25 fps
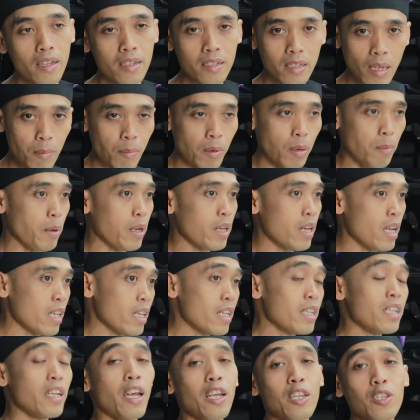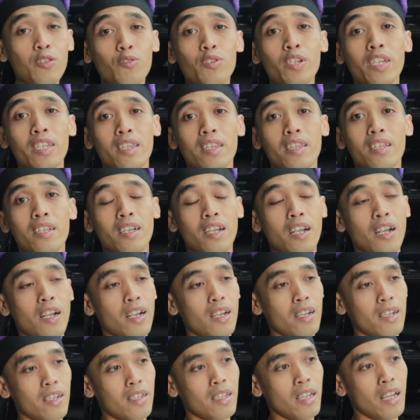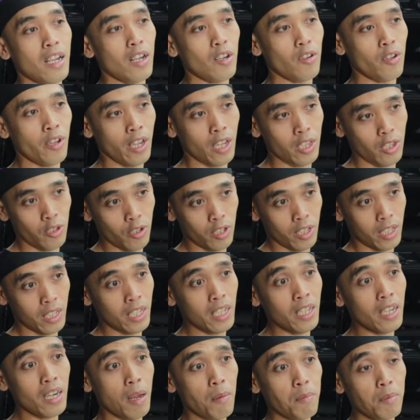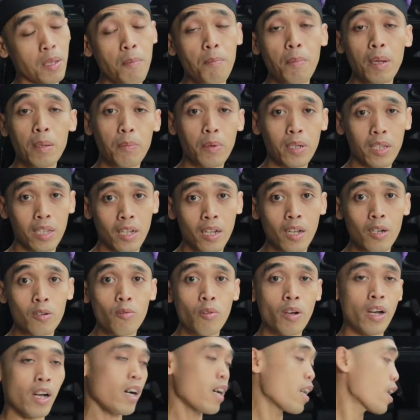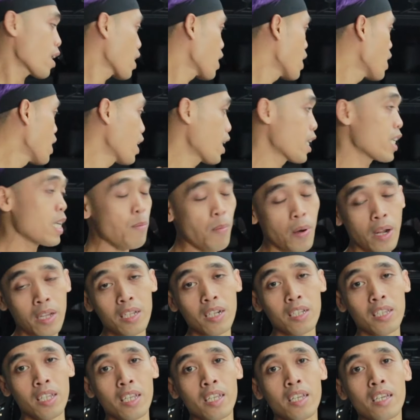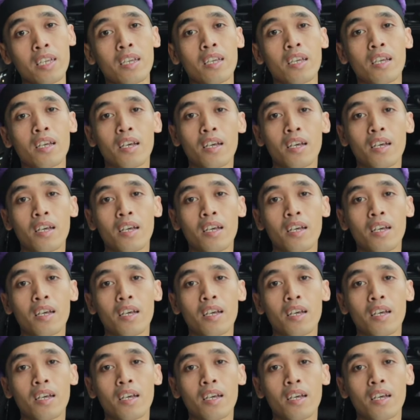Sama, bedanya di head unit. Nah, head unit ini RAM-nya 4/32. Ini paling tertinggi.